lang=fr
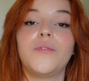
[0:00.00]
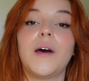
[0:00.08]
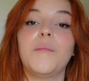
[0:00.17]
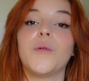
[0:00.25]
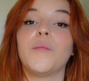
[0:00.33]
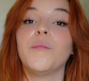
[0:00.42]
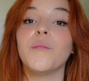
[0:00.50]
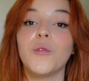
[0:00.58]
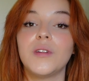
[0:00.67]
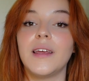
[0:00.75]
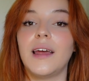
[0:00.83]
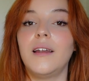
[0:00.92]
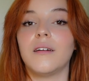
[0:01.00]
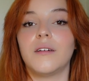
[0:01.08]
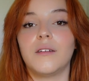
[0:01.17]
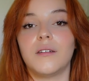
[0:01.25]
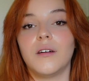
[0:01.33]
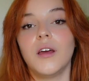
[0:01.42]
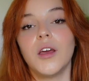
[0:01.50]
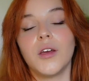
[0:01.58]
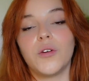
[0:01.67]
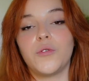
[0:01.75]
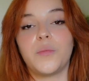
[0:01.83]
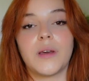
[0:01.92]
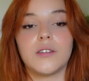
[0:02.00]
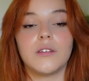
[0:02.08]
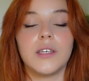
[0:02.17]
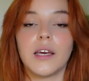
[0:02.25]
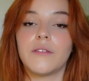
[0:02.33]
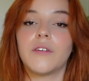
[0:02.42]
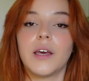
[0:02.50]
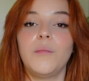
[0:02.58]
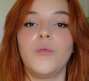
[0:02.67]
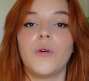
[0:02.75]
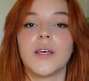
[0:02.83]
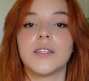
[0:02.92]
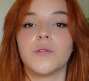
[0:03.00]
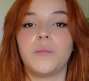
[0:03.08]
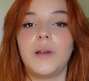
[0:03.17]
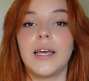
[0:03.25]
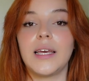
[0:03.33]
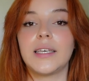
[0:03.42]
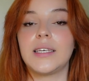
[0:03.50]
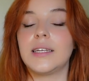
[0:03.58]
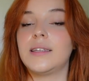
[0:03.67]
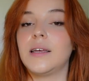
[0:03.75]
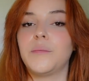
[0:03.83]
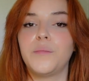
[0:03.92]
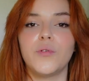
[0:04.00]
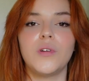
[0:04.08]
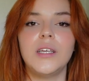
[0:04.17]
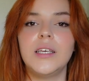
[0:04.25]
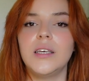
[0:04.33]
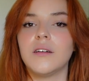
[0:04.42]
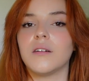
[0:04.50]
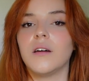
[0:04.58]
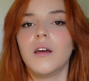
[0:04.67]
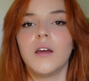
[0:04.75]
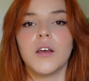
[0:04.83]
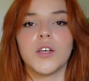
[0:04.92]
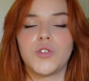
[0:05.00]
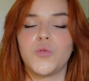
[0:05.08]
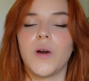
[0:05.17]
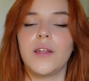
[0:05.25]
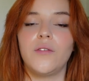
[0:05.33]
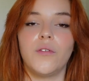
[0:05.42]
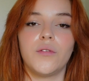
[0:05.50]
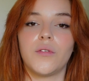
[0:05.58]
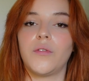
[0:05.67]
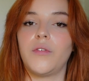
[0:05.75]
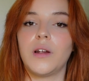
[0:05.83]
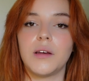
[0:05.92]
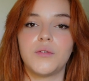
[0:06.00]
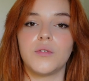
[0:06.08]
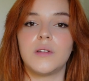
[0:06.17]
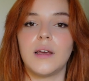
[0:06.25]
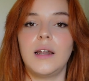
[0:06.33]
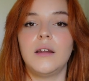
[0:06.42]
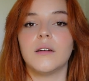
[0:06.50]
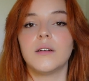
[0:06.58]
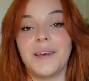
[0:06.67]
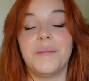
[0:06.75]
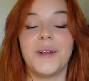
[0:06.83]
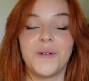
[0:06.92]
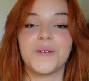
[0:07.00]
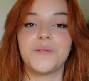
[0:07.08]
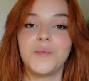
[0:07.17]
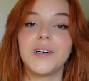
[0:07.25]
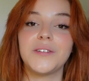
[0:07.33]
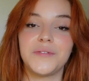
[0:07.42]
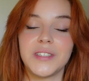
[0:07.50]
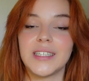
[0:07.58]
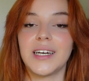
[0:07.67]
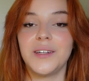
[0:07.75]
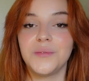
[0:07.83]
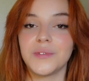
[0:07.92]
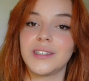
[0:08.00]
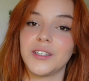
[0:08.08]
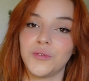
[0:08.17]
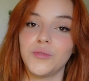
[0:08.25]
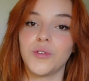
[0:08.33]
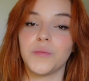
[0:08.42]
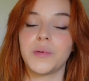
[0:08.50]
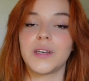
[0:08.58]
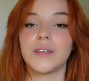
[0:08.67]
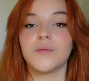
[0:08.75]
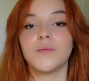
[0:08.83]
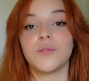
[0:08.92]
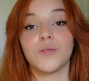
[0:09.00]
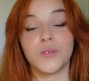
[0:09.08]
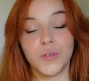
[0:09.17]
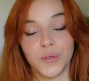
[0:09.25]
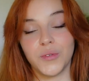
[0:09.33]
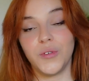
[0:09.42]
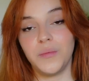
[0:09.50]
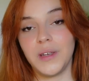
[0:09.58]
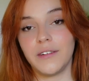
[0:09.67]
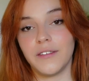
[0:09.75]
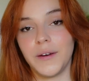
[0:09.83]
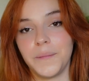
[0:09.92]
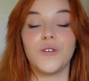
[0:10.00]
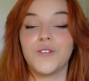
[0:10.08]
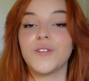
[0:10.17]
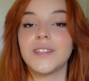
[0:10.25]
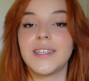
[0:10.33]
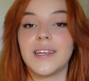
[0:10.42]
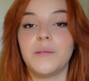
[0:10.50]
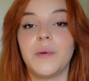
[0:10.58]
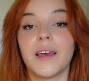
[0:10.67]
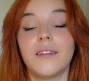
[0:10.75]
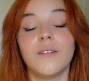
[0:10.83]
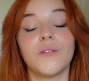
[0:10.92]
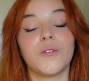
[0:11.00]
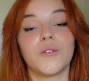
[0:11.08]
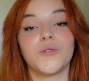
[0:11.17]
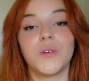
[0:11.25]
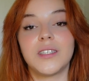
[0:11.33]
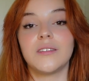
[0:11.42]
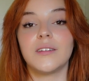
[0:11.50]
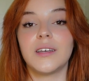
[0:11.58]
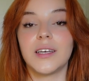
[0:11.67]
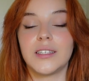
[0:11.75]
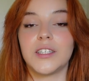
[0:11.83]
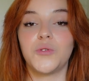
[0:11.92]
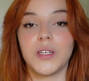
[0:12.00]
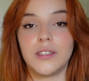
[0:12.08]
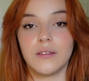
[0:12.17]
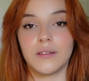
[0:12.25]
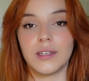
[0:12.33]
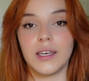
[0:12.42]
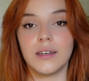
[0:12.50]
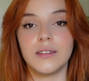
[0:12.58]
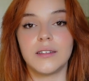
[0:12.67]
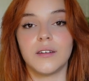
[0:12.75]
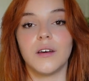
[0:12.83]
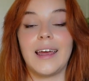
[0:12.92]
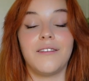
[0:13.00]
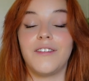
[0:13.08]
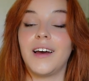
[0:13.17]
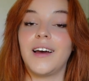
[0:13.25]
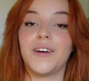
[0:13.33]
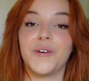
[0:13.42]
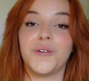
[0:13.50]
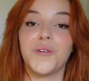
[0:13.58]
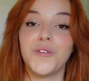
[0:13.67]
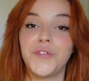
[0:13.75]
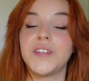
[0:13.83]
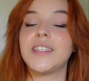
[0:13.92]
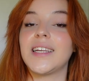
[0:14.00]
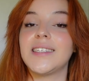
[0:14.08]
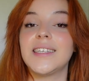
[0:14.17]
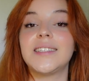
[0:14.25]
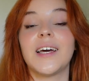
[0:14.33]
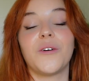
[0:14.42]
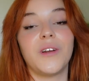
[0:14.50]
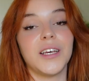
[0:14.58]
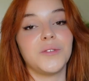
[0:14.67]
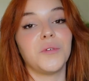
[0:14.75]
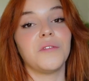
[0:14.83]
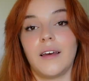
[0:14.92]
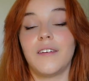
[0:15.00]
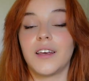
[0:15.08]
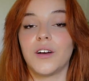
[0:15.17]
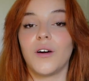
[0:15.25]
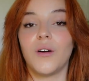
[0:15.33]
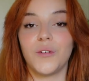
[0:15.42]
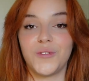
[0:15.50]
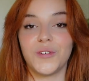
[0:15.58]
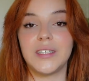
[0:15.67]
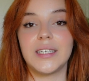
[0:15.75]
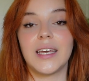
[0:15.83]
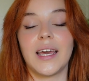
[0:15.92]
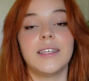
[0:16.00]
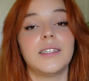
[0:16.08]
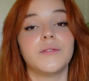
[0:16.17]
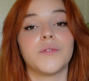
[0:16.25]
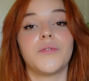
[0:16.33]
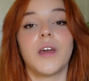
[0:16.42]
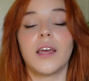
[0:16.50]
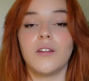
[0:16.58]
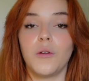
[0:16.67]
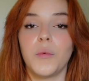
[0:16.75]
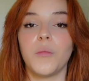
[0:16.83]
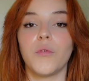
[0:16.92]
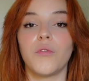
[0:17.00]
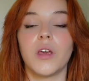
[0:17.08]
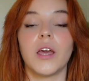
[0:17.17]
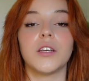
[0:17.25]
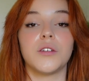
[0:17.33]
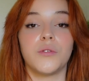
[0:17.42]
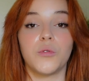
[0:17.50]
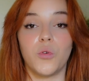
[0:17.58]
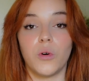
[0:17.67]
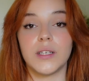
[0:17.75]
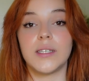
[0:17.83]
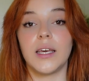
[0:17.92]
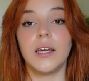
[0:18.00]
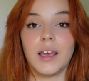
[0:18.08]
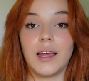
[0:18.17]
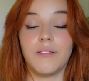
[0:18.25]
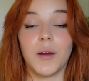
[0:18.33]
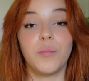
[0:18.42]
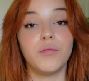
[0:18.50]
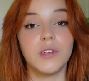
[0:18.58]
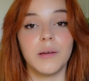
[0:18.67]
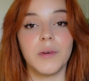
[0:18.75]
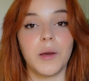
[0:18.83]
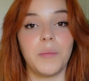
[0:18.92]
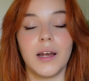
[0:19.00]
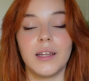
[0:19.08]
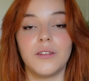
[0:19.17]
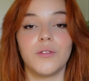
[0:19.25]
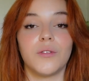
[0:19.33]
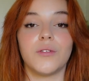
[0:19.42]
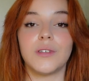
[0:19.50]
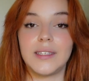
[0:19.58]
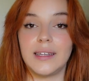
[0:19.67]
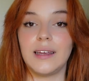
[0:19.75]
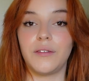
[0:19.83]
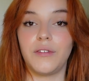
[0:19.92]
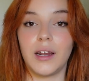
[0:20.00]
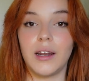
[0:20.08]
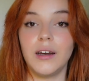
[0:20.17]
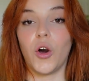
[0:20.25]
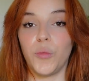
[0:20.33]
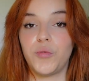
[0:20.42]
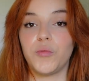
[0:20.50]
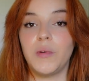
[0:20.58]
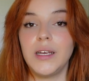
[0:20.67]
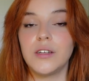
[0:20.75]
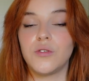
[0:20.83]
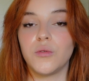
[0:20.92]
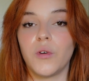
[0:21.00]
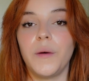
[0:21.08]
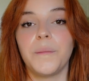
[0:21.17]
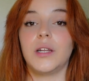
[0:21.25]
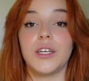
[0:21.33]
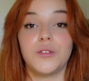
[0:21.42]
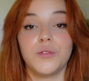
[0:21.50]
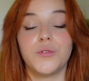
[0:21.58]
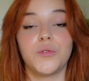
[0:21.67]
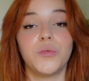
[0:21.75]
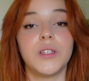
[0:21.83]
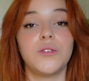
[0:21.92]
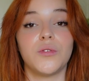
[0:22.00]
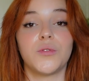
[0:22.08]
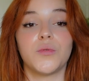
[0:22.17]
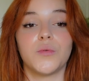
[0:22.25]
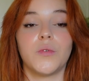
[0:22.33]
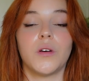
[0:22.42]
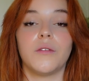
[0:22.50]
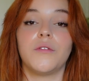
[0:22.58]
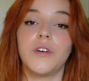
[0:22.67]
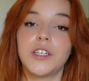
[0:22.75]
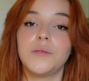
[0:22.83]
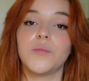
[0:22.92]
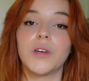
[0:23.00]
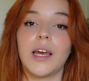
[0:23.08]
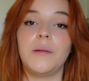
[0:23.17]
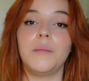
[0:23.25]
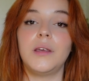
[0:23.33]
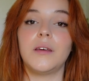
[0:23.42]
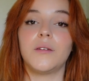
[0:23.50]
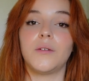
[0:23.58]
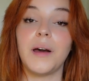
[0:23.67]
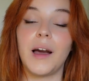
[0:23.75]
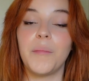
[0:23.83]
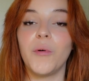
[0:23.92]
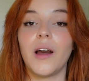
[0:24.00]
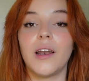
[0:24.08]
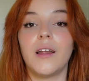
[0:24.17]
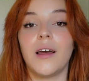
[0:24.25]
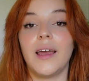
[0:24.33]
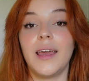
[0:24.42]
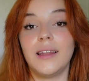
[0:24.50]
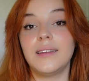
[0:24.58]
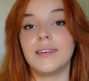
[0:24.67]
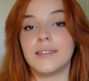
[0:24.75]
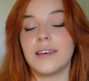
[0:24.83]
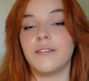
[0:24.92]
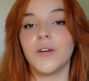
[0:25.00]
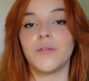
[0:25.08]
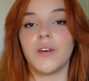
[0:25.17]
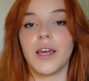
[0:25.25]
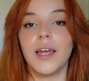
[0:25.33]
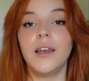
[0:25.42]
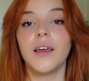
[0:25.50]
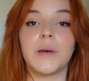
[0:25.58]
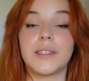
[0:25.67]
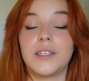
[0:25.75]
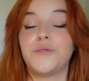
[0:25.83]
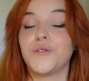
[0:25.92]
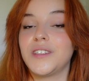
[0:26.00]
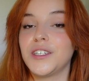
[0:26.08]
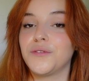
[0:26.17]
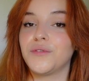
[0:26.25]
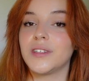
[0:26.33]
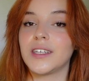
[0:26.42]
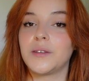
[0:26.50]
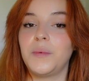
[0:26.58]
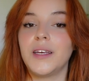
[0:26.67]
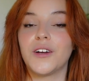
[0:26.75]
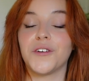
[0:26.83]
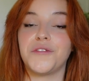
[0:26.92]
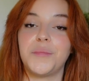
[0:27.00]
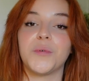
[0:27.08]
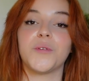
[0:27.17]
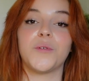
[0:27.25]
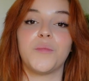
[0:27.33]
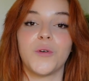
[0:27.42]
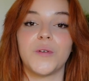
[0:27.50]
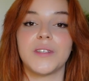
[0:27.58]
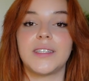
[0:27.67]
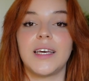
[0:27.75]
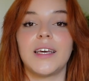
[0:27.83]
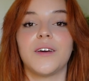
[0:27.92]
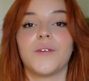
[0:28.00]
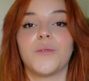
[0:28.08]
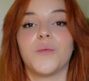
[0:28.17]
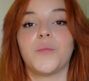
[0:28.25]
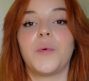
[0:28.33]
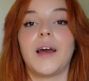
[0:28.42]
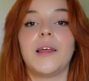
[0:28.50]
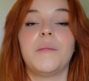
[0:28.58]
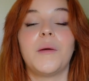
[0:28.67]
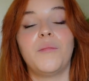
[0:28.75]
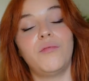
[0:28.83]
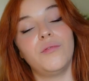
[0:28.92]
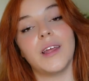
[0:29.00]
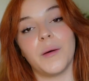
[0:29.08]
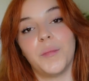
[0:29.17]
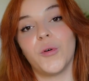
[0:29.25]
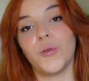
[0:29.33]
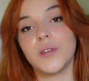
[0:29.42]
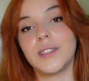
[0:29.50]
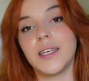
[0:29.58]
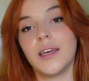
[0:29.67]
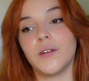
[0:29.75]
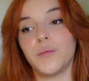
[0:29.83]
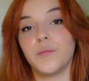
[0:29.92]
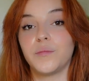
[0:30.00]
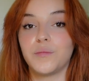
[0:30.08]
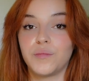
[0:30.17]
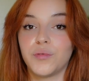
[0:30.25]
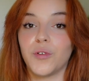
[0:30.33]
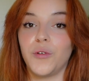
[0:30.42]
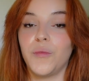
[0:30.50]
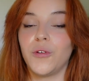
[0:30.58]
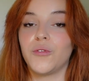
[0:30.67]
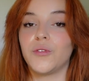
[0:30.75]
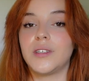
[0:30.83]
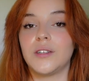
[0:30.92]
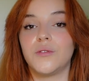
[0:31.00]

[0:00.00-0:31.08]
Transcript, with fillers: femme modèle, euh, une prisonnière vraiment exemplaire qui était polie, euh, soigneuse, enfin la totale. Et malheureusement, elle finira donc ses jours en prison jusqu'en 2020. Le temps de sa liberté entre 73 et 75, elle va euh, officialiser sa relation avec Anthony Grace. Ils vont faire énormément de voyages et de croisières. Elle va plus jamais reparler de cette affaire-là, en public du moins. Les gens du Queen se sont euh, vachement calmés euh, par rapport à la haine qu'ils avaient envers elle. Parce qu'il faut aussi que je vous explique qu'en fait, pendant le procès, on parlait même plus d'un procès pour le meurtre de ses